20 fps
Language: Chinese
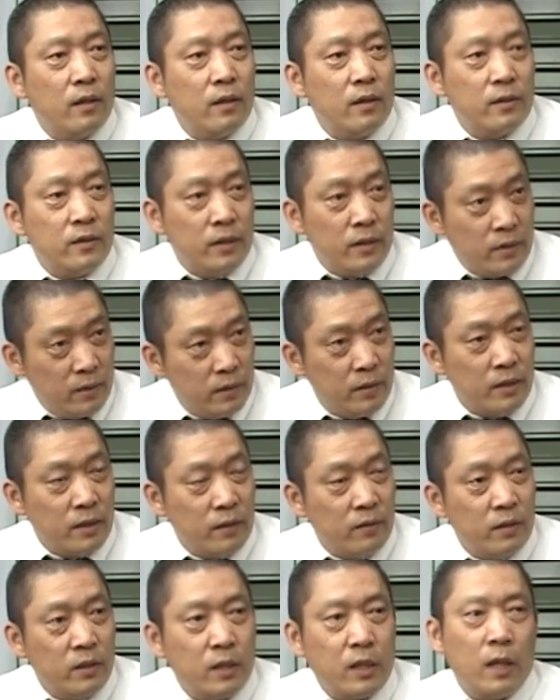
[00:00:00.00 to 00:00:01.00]
这是一
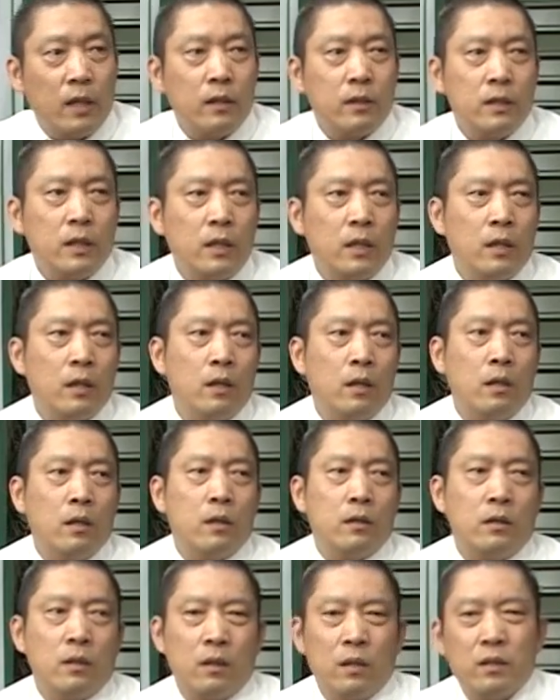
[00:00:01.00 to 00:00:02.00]
个，你看看这
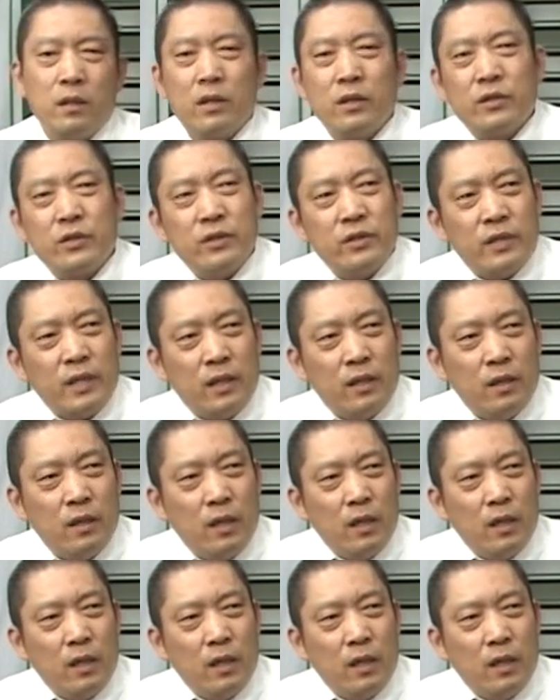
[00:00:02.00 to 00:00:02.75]
个整个这个事件，